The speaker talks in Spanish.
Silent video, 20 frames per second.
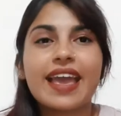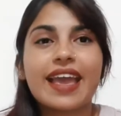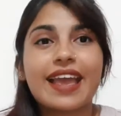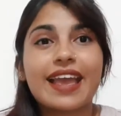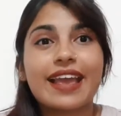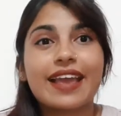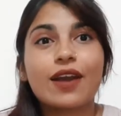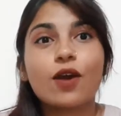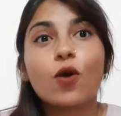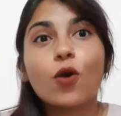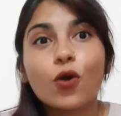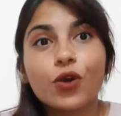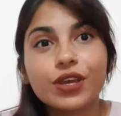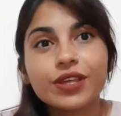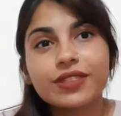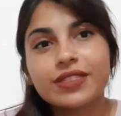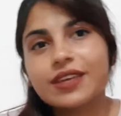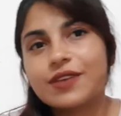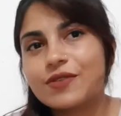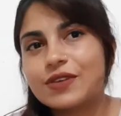Eh,
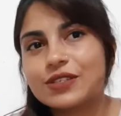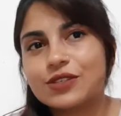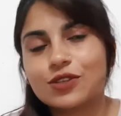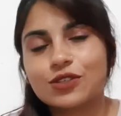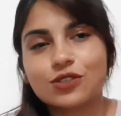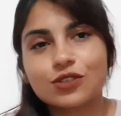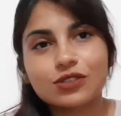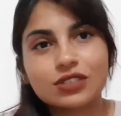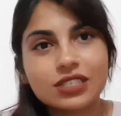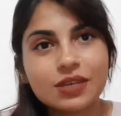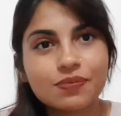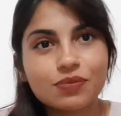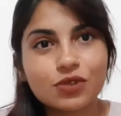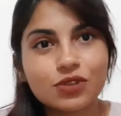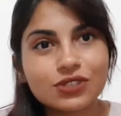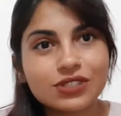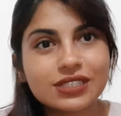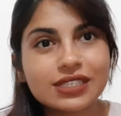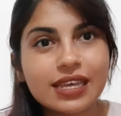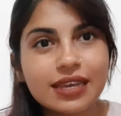hoy de nuestros
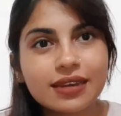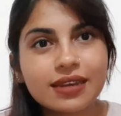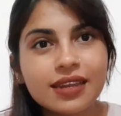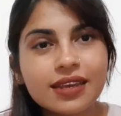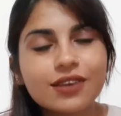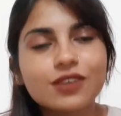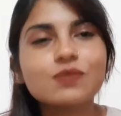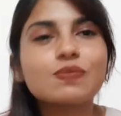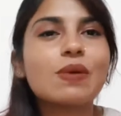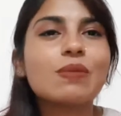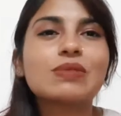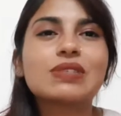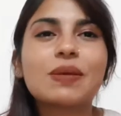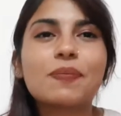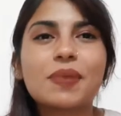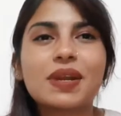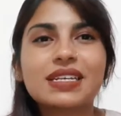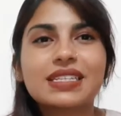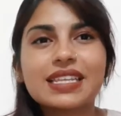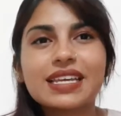conceptos técnicos vamos
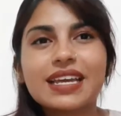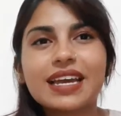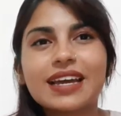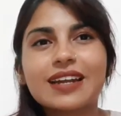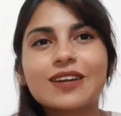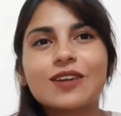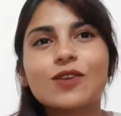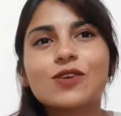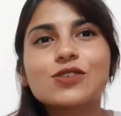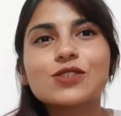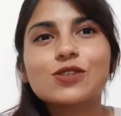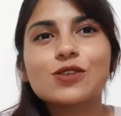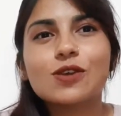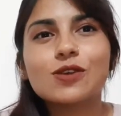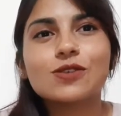a practicar los